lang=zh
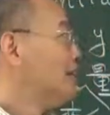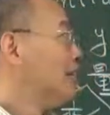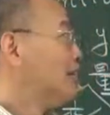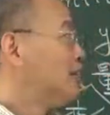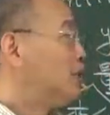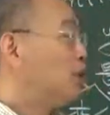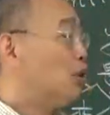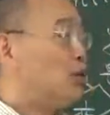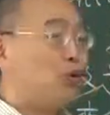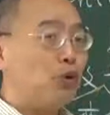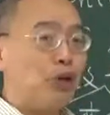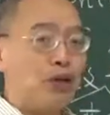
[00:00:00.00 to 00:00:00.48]

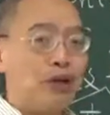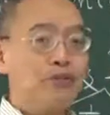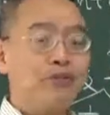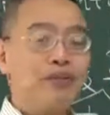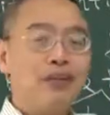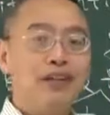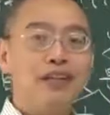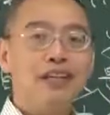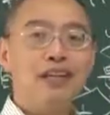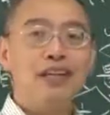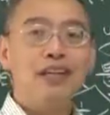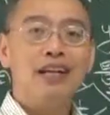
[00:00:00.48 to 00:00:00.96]
用微
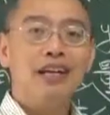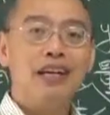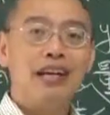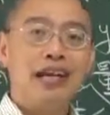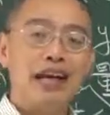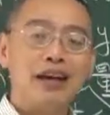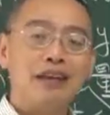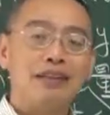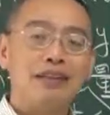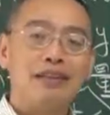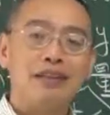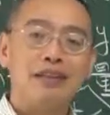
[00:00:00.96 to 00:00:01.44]
分
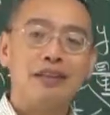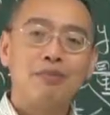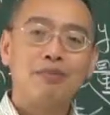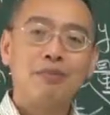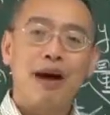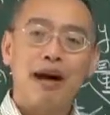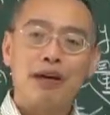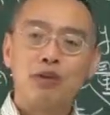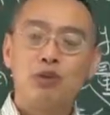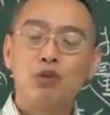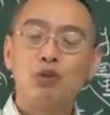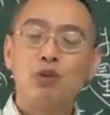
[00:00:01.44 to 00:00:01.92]
来
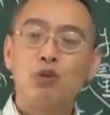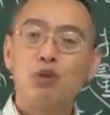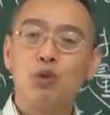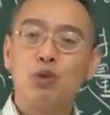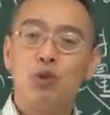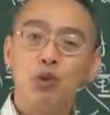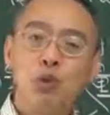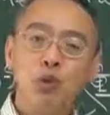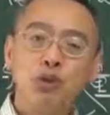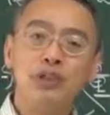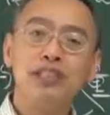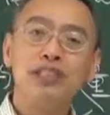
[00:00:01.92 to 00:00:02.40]
帮助
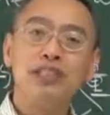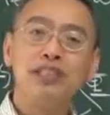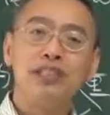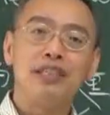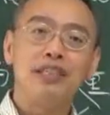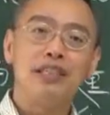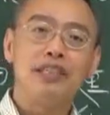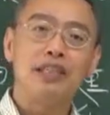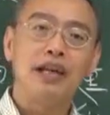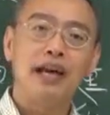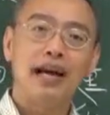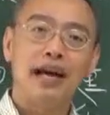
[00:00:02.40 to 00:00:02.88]
估计
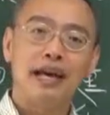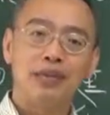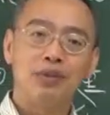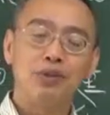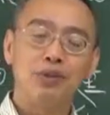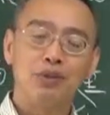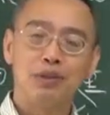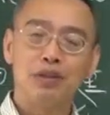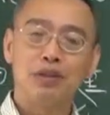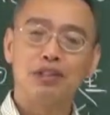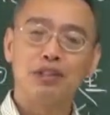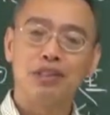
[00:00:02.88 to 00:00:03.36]
一个函
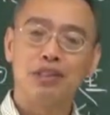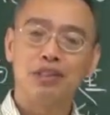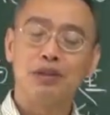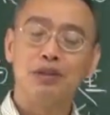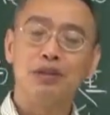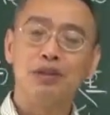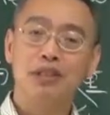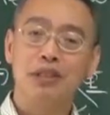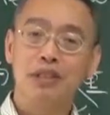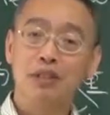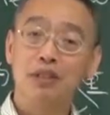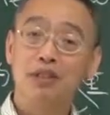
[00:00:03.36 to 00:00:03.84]
数的值，
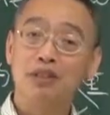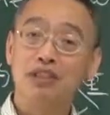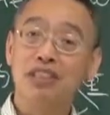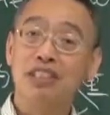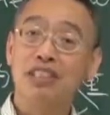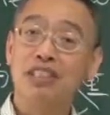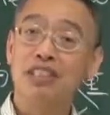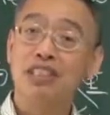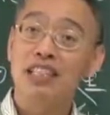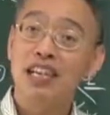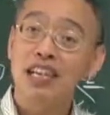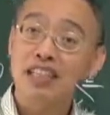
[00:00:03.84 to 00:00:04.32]
或者用
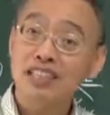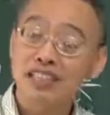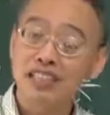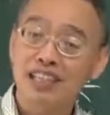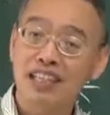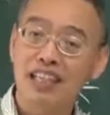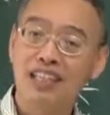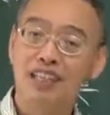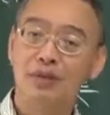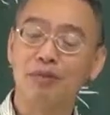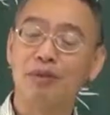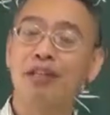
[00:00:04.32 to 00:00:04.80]
切
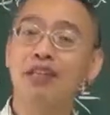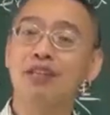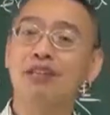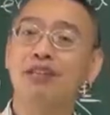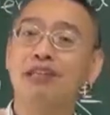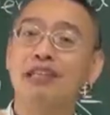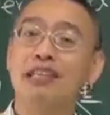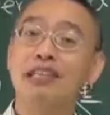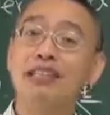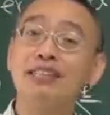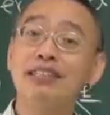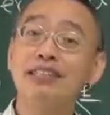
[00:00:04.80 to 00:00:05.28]
线有没有
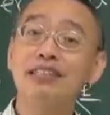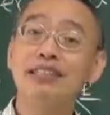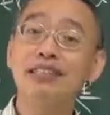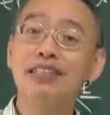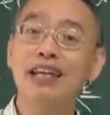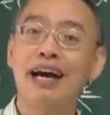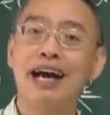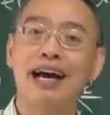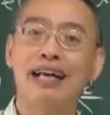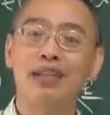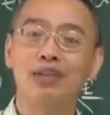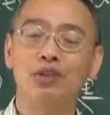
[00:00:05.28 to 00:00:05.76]
用一次
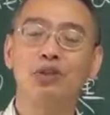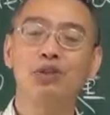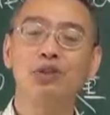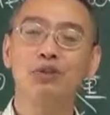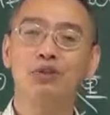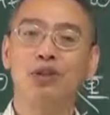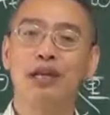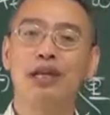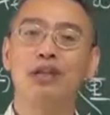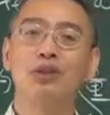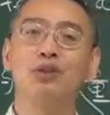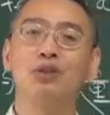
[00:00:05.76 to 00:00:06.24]
函
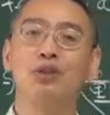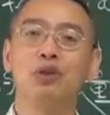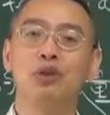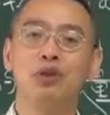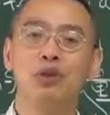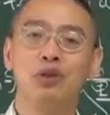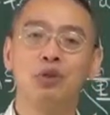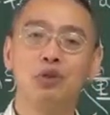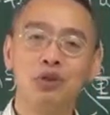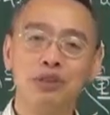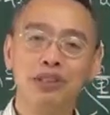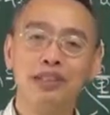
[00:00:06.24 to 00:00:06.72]
数来做
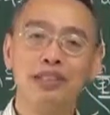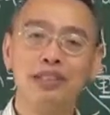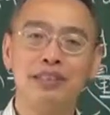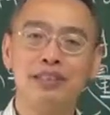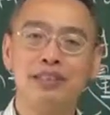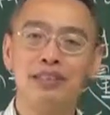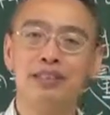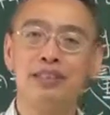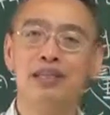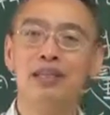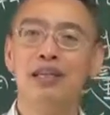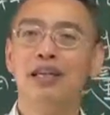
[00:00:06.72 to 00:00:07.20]
估计
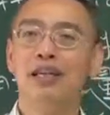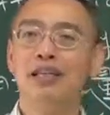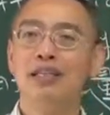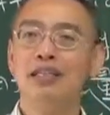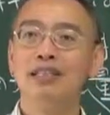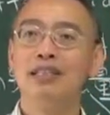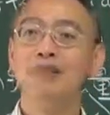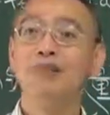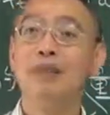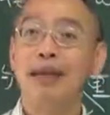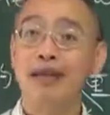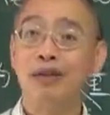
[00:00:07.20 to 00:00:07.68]
值，
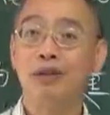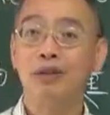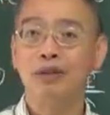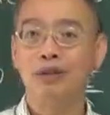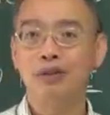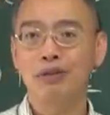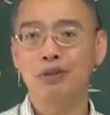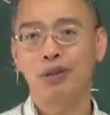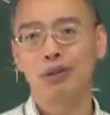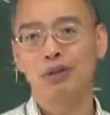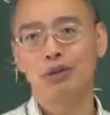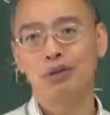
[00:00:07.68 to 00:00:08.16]
是蛮有
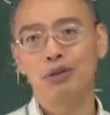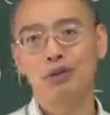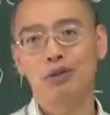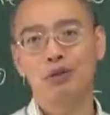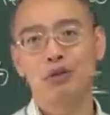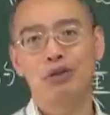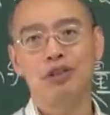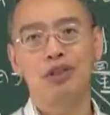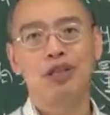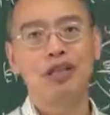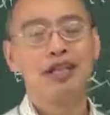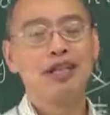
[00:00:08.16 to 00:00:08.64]
用的工
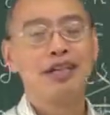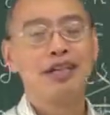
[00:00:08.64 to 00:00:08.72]
具。